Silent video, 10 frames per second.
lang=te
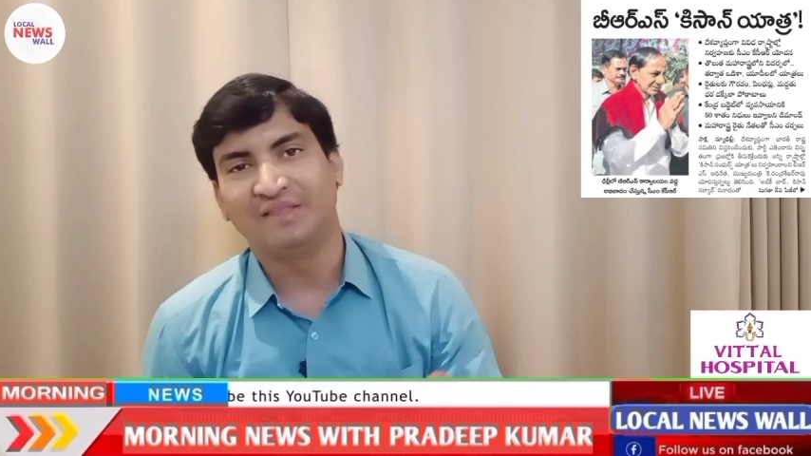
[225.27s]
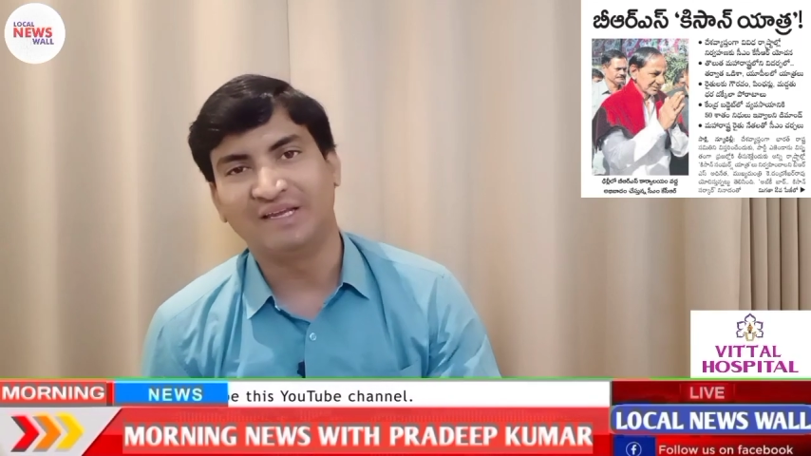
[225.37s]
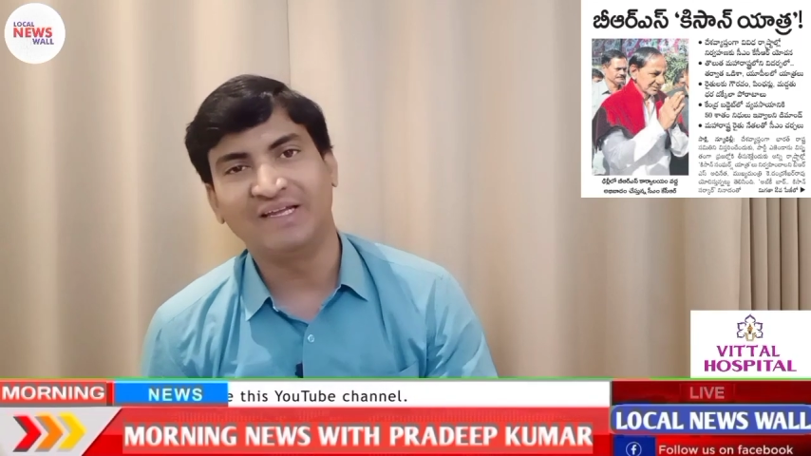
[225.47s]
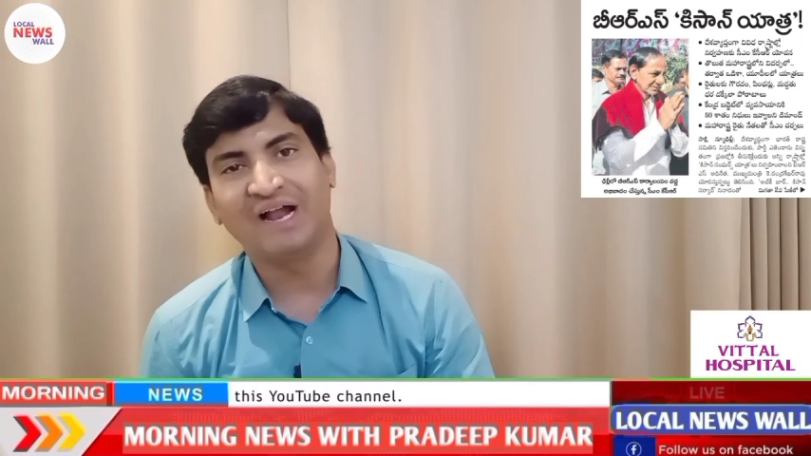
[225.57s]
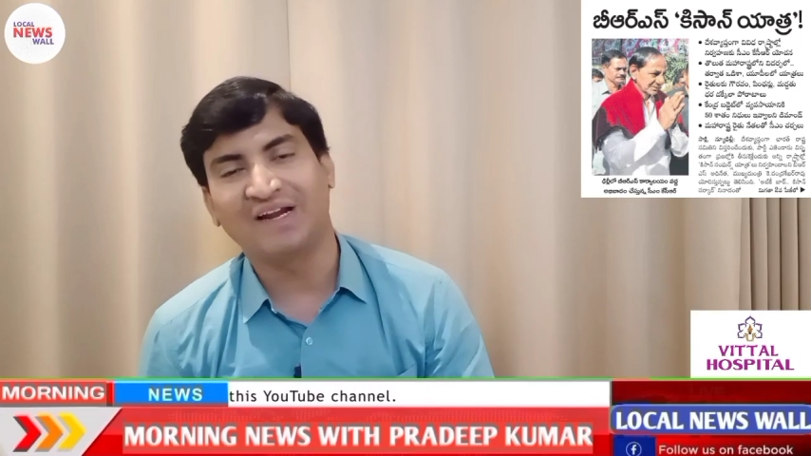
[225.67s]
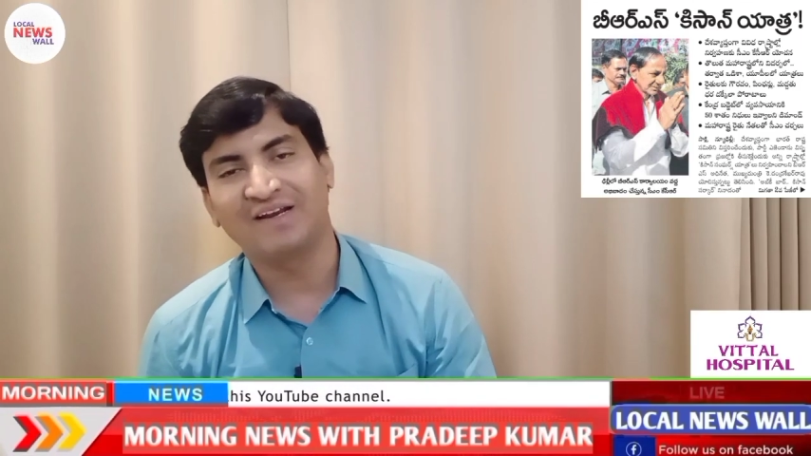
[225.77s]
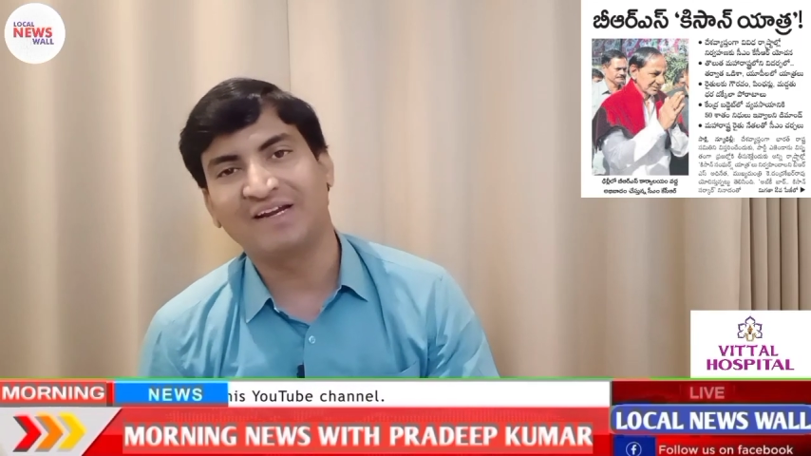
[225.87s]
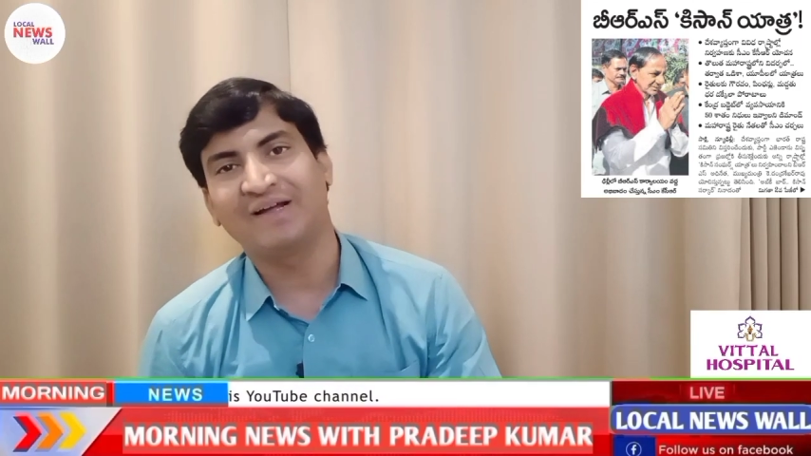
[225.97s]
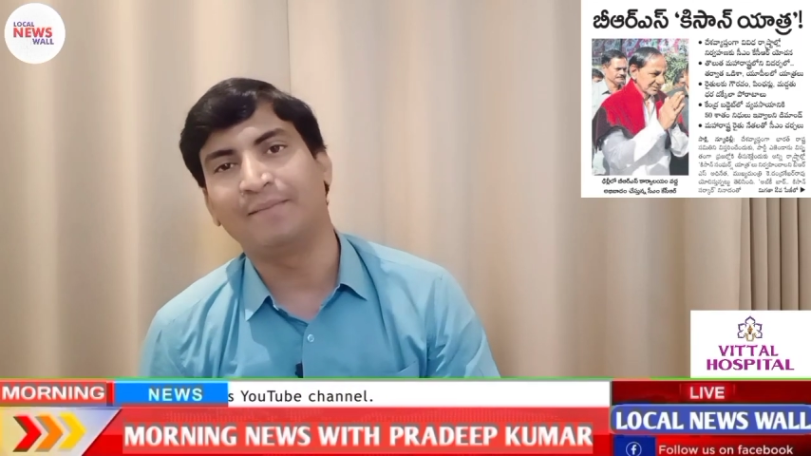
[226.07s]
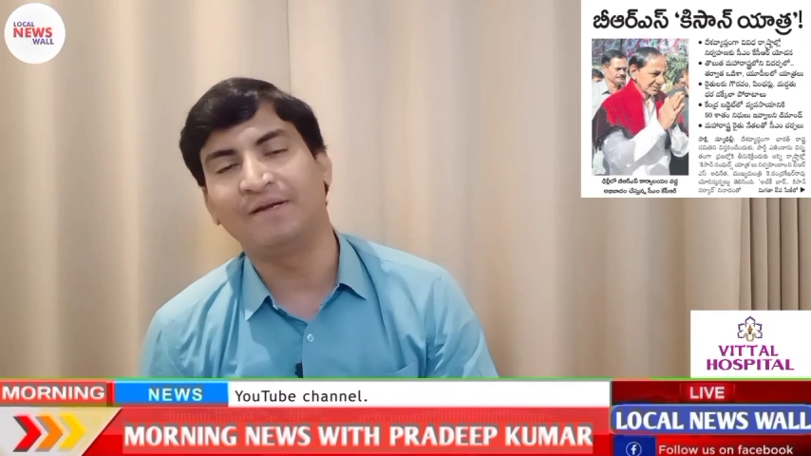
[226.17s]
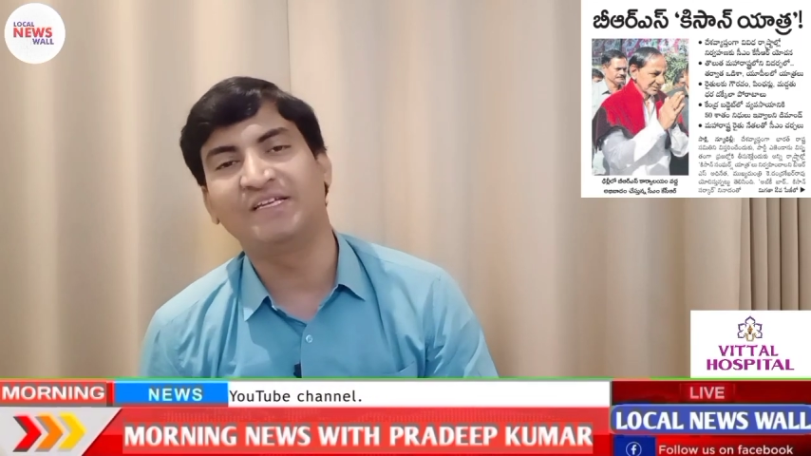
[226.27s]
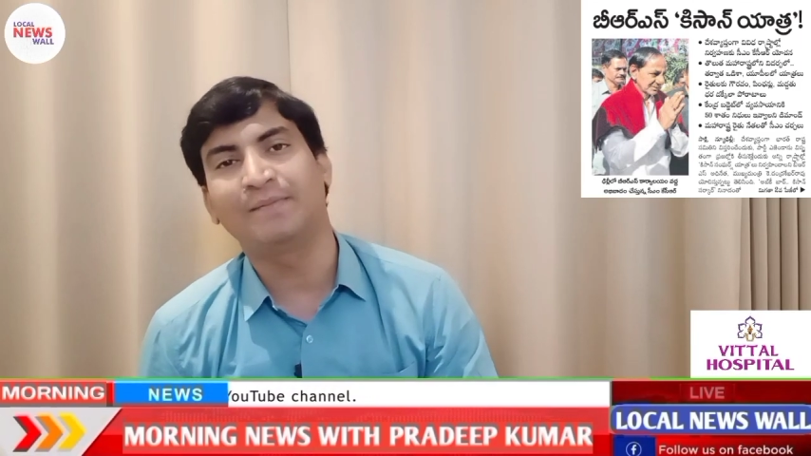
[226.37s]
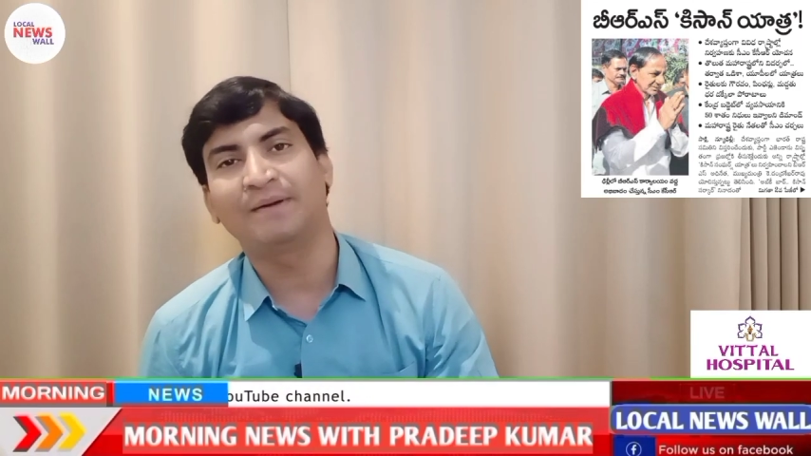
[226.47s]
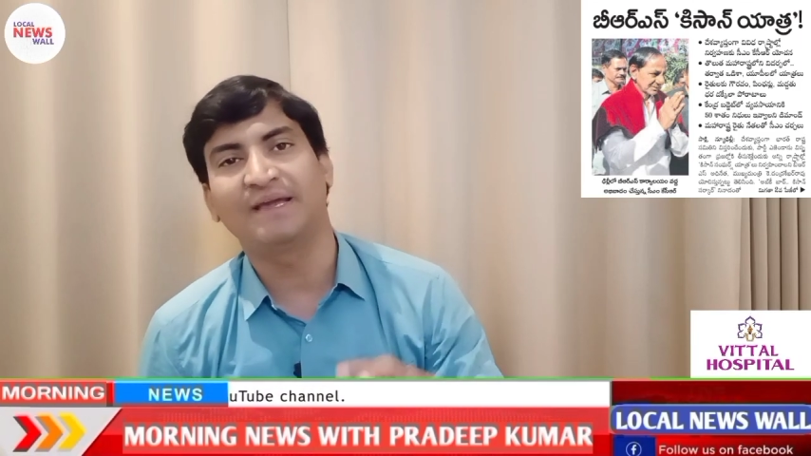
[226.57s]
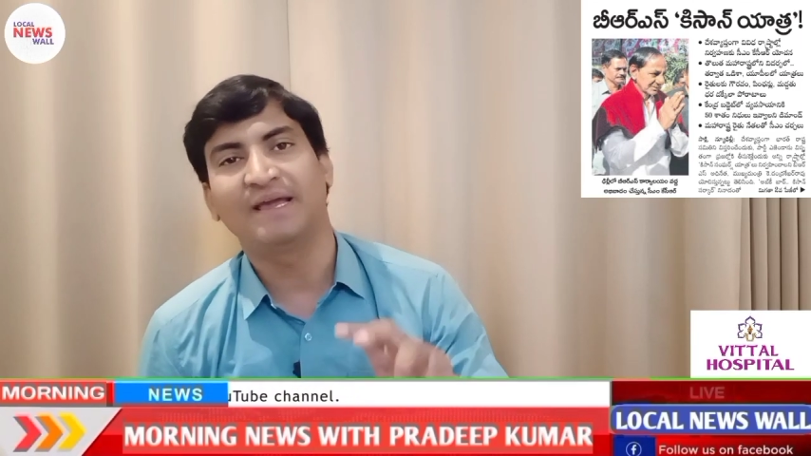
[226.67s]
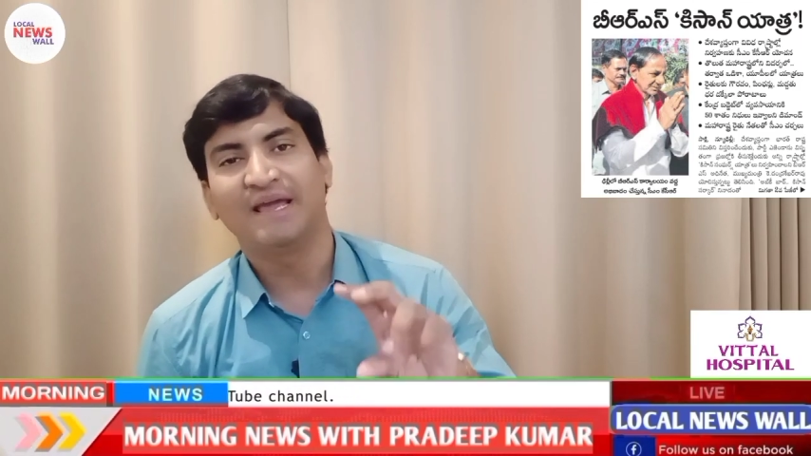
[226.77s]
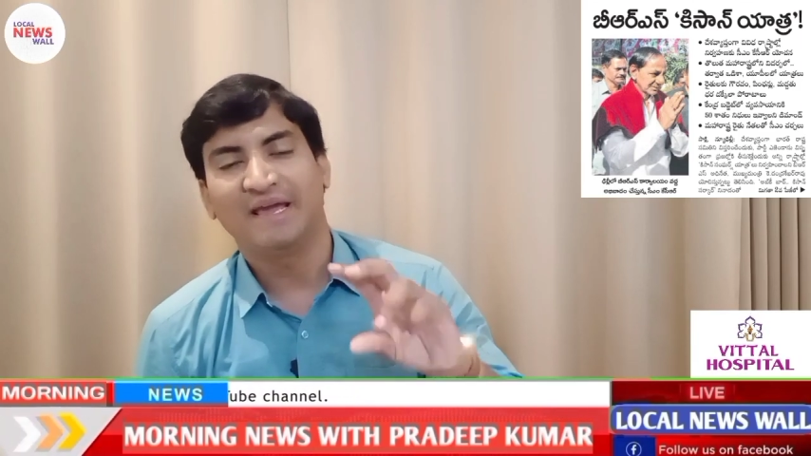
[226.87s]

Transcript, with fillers: దీనికి ఆల్టర్నేట్గా బీజేపీ